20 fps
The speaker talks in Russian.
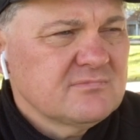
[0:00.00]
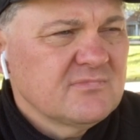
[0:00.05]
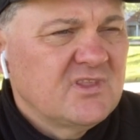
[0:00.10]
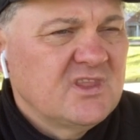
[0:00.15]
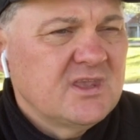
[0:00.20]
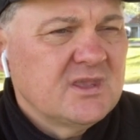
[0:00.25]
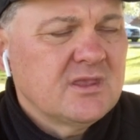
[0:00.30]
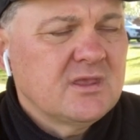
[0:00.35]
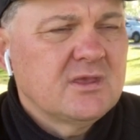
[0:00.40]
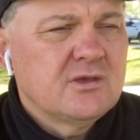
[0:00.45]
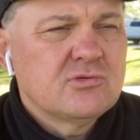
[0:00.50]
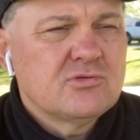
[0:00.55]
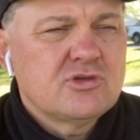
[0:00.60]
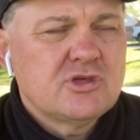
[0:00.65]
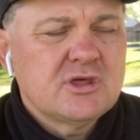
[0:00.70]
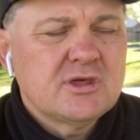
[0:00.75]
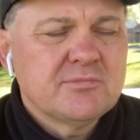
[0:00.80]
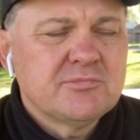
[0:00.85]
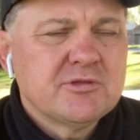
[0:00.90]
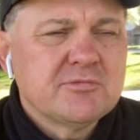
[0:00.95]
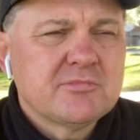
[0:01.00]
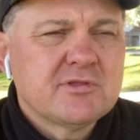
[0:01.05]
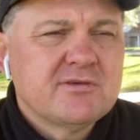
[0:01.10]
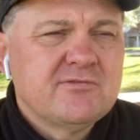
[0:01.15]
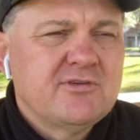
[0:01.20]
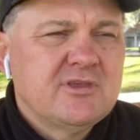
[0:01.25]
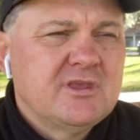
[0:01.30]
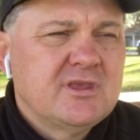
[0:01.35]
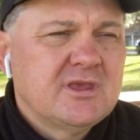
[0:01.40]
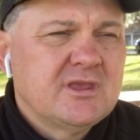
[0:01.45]
деньги учебным
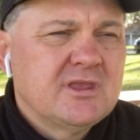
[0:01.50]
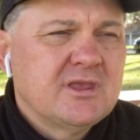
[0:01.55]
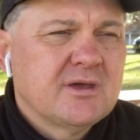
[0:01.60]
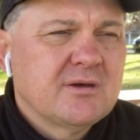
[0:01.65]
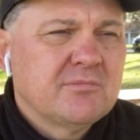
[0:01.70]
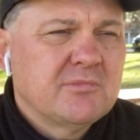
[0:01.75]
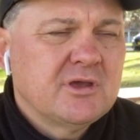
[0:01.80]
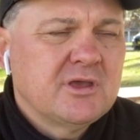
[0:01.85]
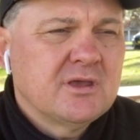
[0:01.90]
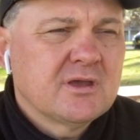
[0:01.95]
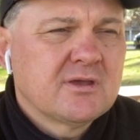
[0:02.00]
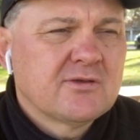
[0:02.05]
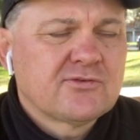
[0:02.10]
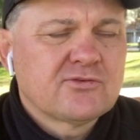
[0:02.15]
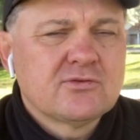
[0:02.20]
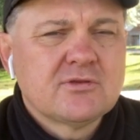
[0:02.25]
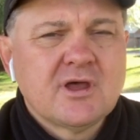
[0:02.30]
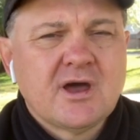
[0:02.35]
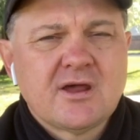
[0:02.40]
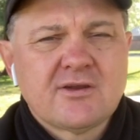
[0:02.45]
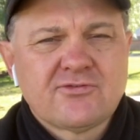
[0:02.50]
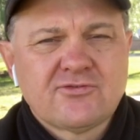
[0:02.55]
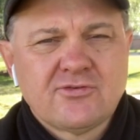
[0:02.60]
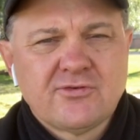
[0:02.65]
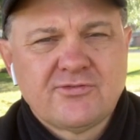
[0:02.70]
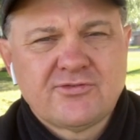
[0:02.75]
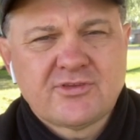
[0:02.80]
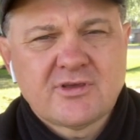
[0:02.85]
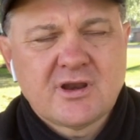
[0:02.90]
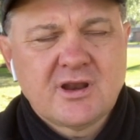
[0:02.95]
заведениям, и
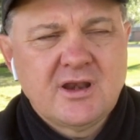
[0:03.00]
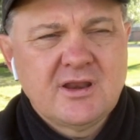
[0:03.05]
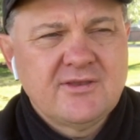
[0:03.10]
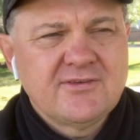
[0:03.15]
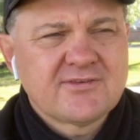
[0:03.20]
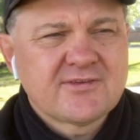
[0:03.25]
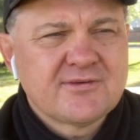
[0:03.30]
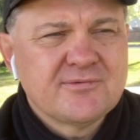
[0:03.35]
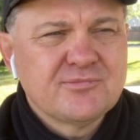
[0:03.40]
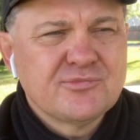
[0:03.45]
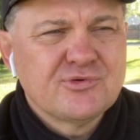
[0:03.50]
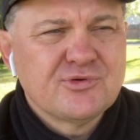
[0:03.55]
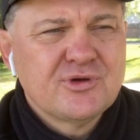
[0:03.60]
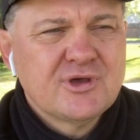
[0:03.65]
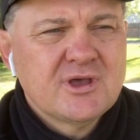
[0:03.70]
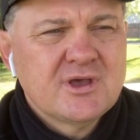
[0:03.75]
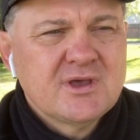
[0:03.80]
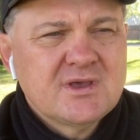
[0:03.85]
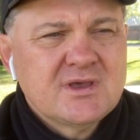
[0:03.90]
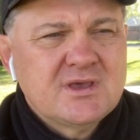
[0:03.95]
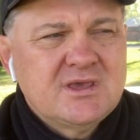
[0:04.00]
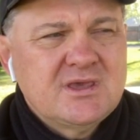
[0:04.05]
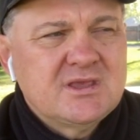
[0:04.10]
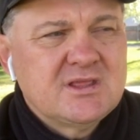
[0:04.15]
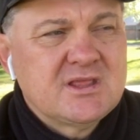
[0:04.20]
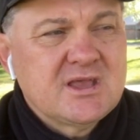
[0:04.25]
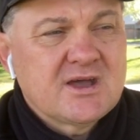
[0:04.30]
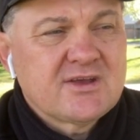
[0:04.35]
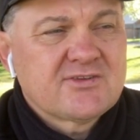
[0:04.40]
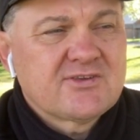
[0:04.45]
государству австралийскому, и
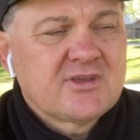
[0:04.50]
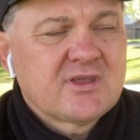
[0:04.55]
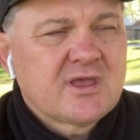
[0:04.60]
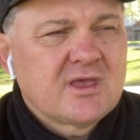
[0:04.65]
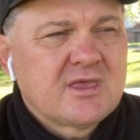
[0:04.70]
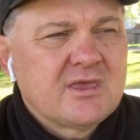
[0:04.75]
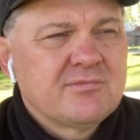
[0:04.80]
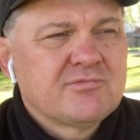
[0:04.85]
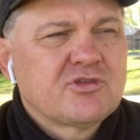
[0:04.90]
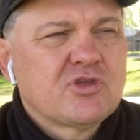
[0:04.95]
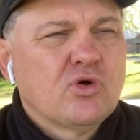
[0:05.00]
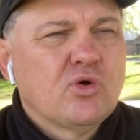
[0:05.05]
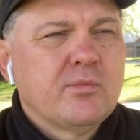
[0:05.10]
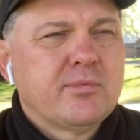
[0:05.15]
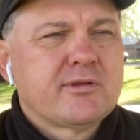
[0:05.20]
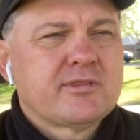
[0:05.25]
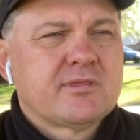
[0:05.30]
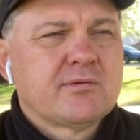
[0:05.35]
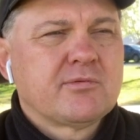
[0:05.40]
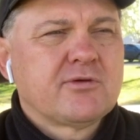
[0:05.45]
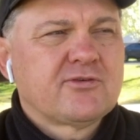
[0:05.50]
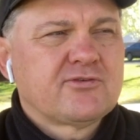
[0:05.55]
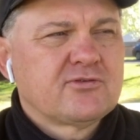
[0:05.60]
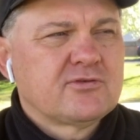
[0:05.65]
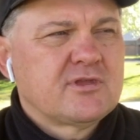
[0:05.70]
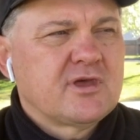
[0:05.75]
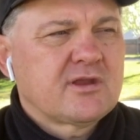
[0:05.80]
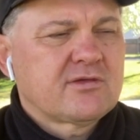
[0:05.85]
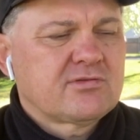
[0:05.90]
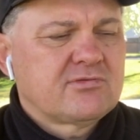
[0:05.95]
даже каким-то образом
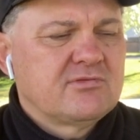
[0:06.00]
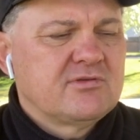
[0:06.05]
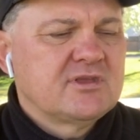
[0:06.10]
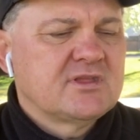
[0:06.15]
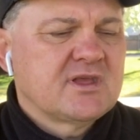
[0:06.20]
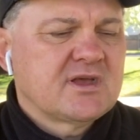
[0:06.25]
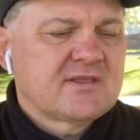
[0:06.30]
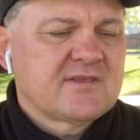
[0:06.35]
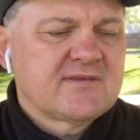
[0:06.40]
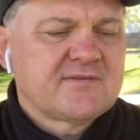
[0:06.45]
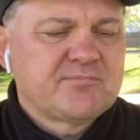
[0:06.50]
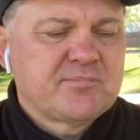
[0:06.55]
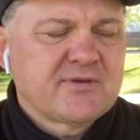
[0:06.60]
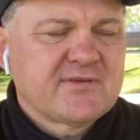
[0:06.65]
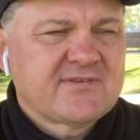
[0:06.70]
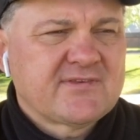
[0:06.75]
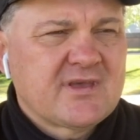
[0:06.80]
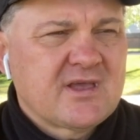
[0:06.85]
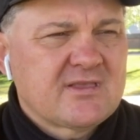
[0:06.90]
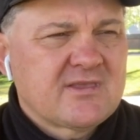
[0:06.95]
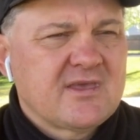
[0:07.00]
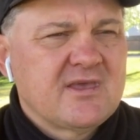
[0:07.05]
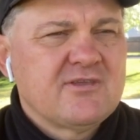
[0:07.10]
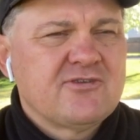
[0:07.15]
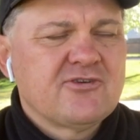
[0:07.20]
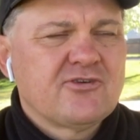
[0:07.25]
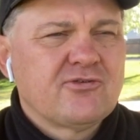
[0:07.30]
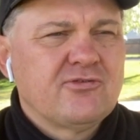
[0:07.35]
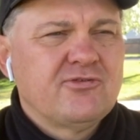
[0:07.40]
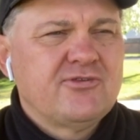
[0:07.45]
государству не надо спасать
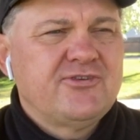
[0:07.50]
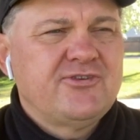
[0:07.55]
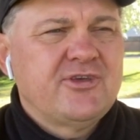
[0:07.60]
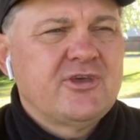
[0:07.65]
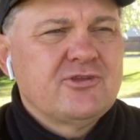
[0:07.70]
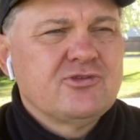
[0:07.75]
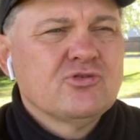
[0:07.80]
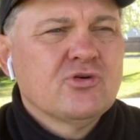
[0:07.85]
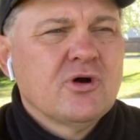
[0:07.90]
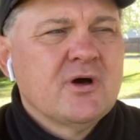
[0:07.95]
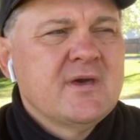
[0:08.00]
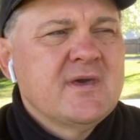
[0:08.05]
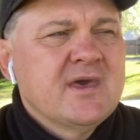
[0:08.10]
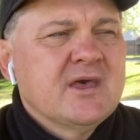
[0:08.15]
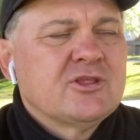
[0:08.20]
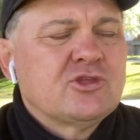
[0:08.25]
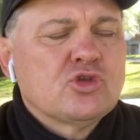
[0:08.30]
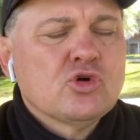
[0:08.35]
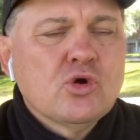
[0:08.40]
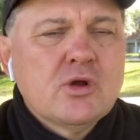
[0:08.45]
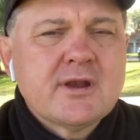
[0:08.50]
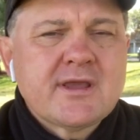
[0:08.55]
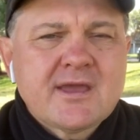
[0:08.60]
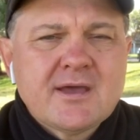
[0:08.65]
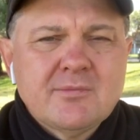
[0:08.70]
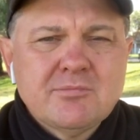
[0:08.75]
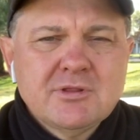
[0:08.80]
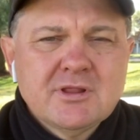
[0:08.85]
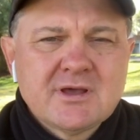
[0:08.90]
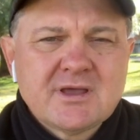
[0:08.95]
этих людей, но
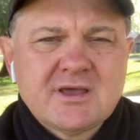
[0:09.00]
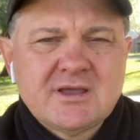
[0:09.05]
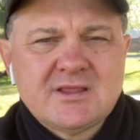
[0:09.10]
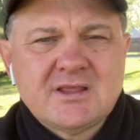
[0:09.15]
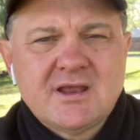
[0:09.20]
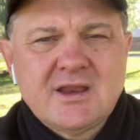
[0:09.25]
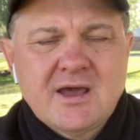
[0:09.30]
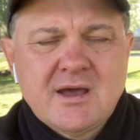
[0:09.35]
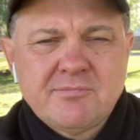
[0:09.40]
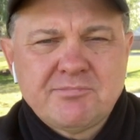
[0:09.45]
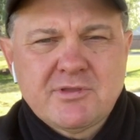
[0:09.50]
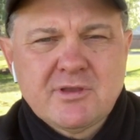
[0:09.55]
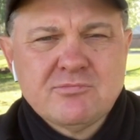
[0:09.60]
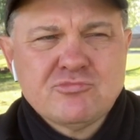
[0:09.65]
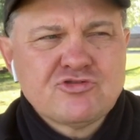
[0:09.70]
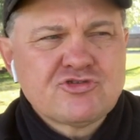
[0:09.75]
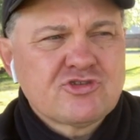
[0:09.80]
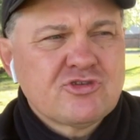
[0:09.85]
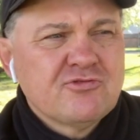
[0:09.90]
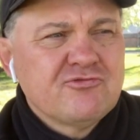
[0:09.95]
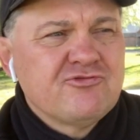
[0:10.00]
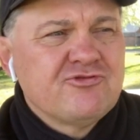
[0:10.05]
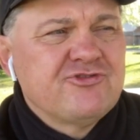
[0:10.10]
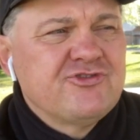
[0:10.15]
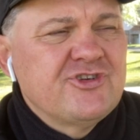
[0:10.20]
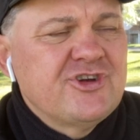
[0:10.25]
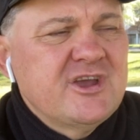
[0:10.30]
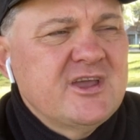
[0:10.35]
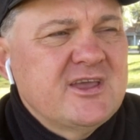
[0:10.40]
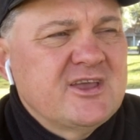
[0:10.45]
только благодаря тому, что
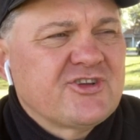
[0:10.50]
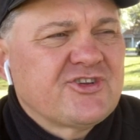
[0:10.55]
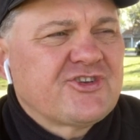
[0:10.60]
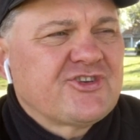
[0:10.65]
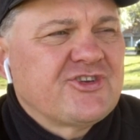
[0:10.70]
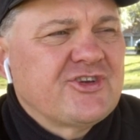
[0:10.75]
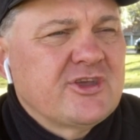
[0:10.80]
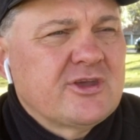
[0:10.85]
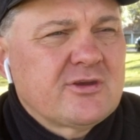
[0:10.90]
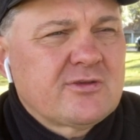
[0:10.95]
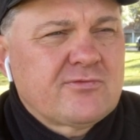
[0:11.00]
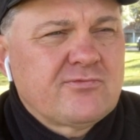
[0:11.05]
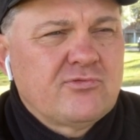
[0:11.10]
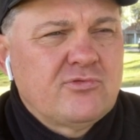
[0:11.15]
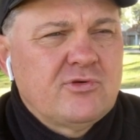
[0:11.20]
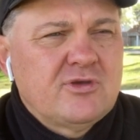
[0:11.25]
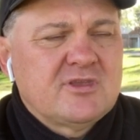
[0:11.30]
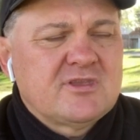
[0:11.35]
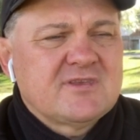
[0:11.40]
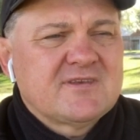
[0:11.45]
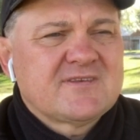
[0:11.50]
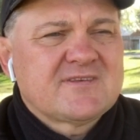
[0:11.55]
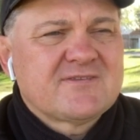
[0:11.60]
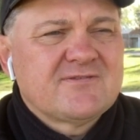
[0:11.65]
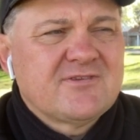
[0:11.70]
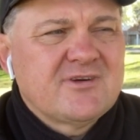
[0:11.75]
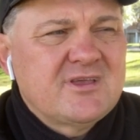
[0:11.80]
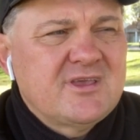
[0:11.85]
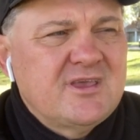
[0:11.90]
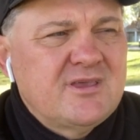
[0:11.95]
вы жертвуете
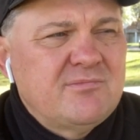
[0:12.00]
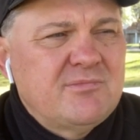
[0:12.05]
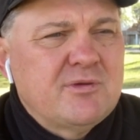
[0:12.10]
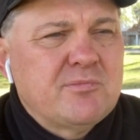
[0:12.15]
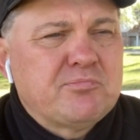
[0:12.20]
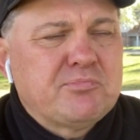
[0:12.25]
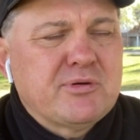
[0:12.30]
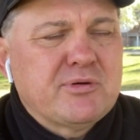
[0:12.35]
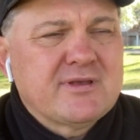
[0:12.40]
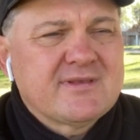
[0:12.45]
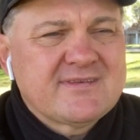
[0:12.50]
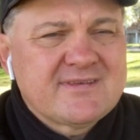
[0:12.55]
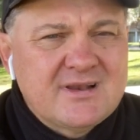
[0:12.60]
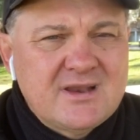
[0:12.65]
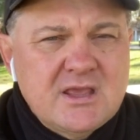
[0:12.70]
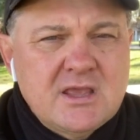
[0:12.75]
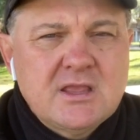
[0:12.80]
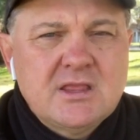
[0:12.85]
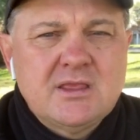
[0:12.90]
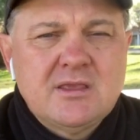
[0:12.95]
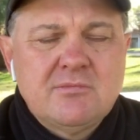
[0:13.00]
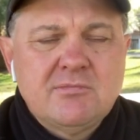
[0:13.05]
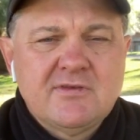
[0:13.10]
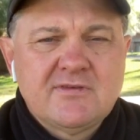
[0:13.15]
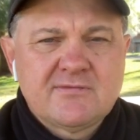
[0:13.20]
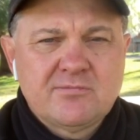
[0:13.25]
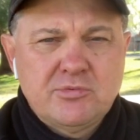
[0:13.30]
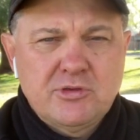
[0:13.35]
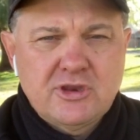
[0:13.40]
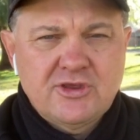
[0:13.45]
своими последними
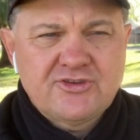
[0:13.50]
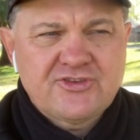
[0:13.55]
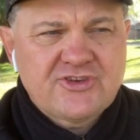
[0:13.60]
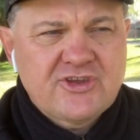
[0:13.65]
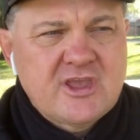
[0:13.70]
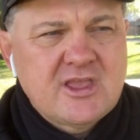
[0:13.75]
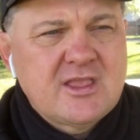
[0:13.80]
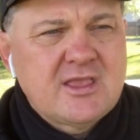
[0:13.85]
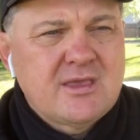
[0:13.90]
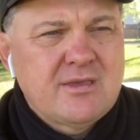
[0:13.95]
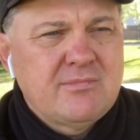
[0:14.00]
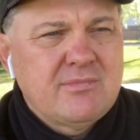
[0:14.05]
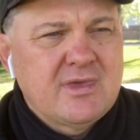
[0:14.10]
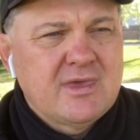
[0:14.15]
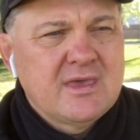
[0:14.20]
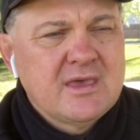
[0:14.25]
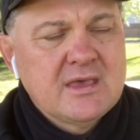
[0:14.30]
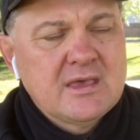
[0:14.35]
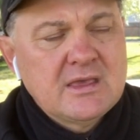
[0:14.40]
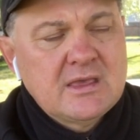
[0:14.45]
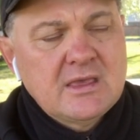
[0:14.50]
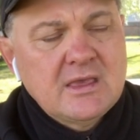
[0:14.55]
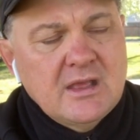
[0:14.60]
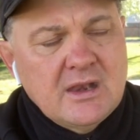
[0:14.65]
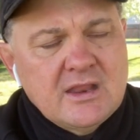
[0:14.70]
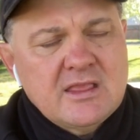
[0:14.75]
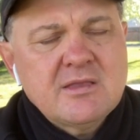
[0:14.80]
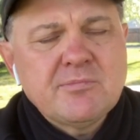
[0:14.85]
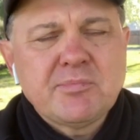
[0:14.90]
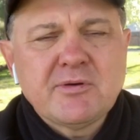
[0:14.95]
сбережениями,
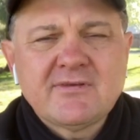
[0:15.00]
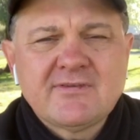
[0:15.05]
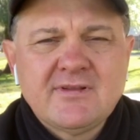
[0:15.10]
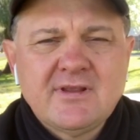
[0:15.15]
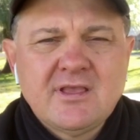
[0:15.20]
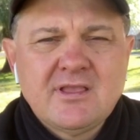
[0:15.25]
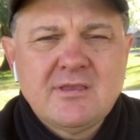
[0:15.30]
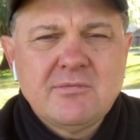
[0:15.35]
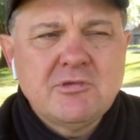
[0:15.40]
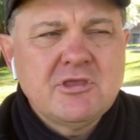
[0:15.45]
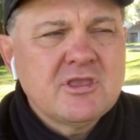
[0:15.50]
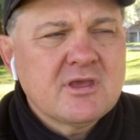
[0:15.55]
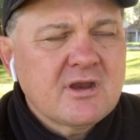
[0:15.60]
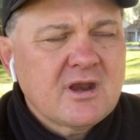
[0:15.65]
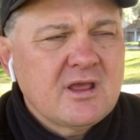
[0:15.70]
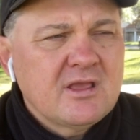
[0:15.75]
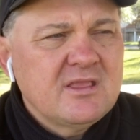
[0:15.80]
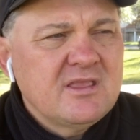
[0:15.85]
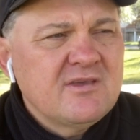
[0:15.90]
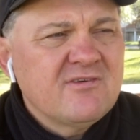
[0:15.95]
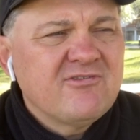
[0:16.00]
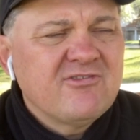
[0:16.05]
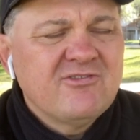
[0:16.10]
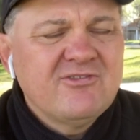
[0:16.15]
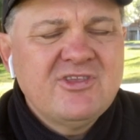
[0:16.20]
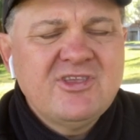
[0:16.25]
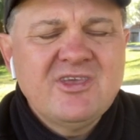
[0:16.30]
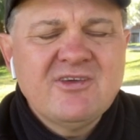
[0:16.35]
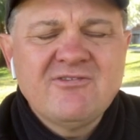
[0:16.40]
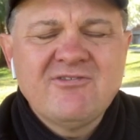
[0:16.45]
или не последними,
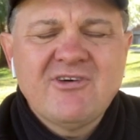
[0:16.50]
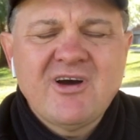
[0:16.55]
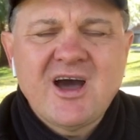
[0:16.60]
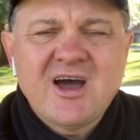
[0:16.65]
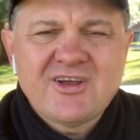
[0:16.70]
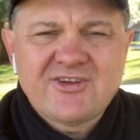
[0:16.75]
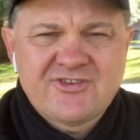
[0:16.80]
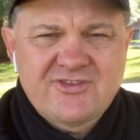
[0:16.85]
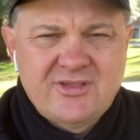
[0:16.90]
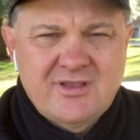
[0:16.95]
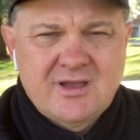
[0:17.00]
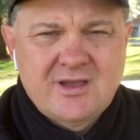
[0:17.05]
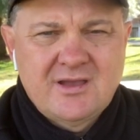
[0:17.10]
неважно.